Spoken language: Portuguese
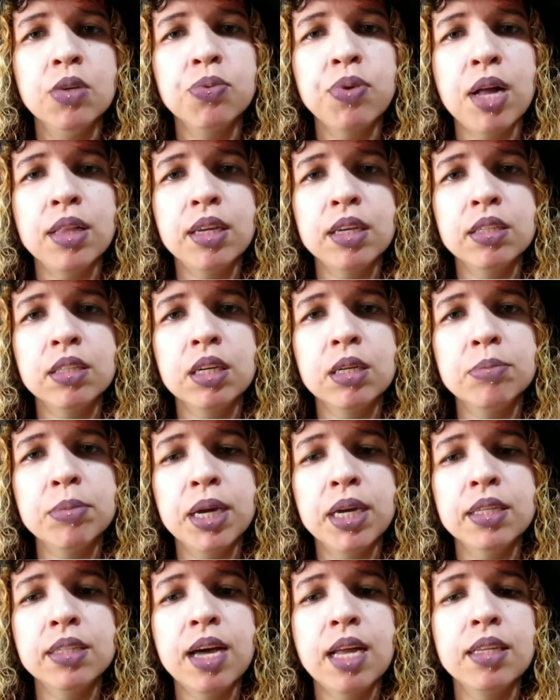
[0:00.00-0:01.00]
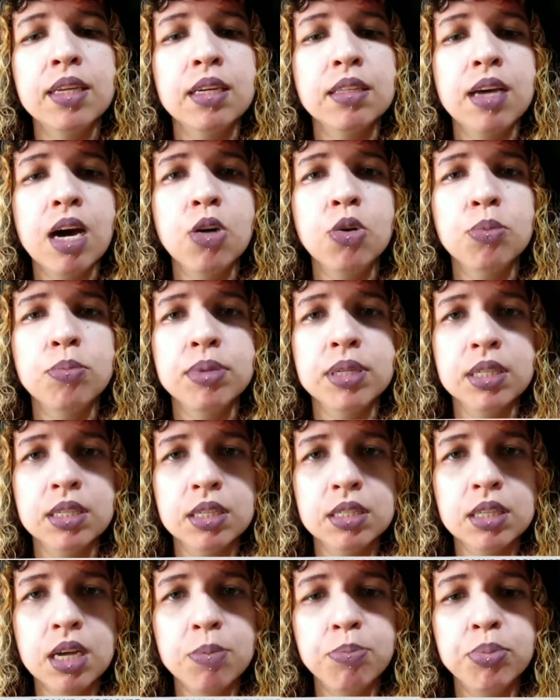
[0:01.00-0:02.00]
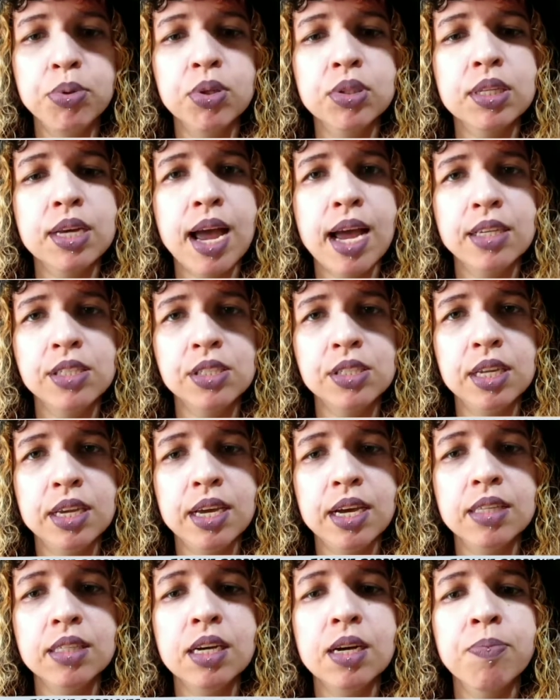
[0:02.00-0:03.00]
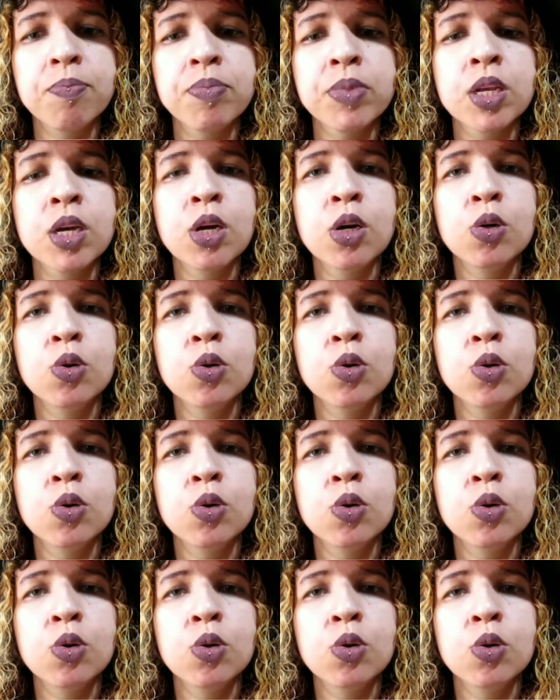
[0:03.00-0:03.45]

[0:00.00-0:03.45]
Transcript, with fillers: e falei também da lenda urbana por trás dela.